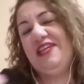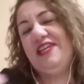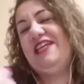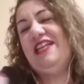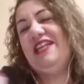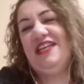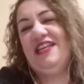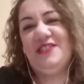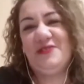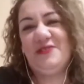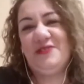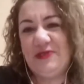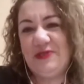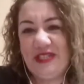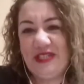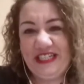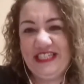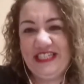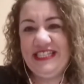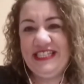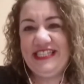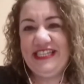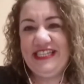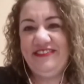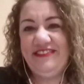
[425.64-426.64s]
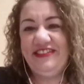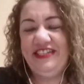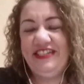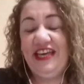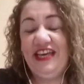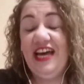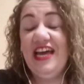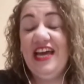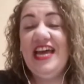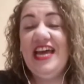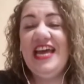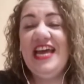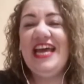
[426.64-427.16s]
que es la sonrisa,
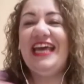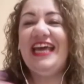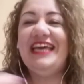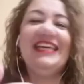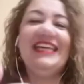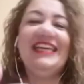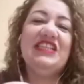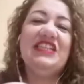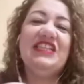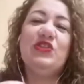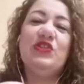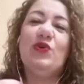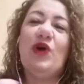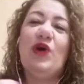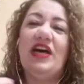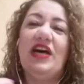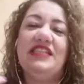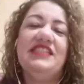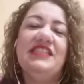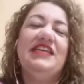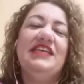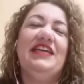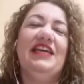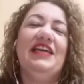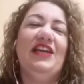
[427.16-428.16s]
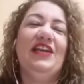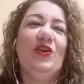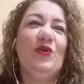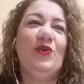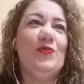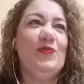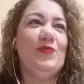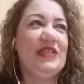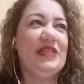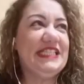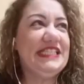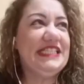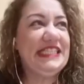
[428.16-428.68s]
¿verdad? Eso hace que el
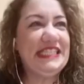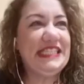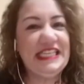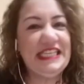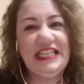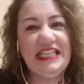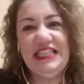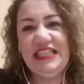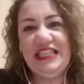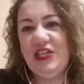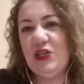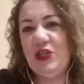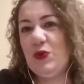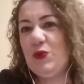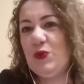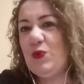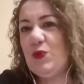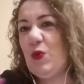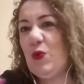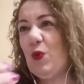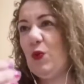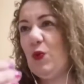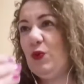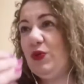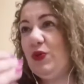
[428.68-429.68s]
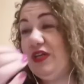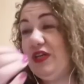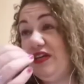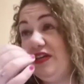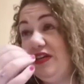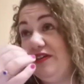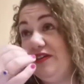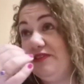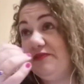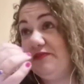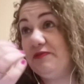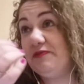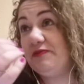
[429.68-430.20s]
hombre sienta como
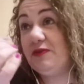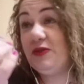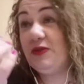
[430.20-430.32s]
una